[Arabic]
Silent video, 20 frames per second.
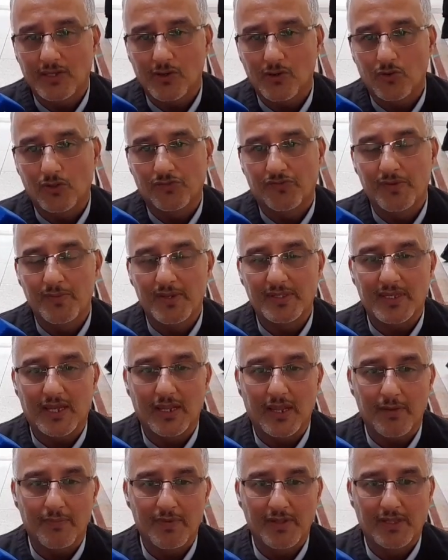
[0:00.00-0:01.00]
كروت فيما
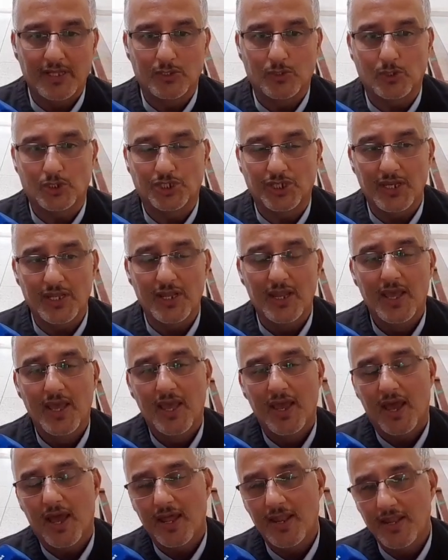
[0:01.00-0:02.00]
يتعلق ب 23
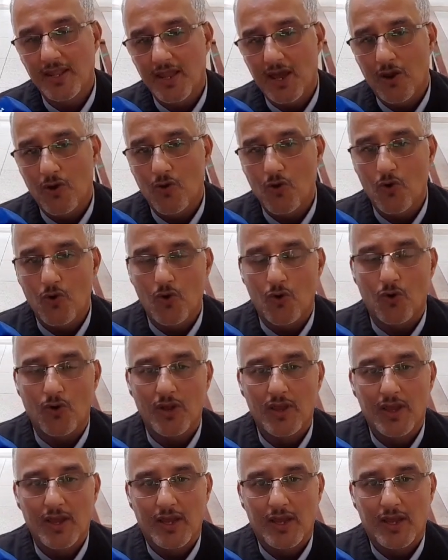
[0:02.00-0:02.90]
انه